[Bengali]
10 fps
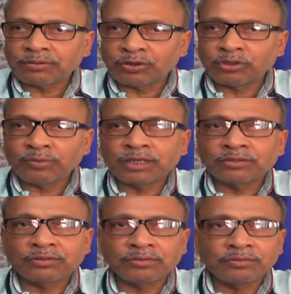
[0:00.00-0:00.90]

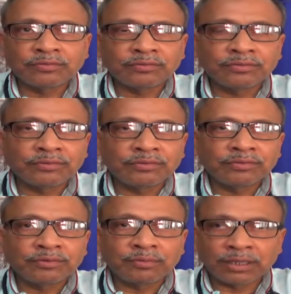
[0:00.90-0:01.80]
কর্দমাক্ত
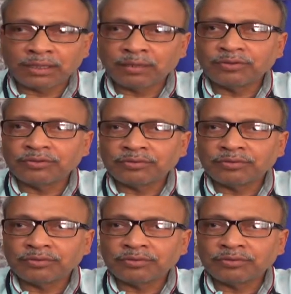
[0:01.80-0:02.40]
মাতলামো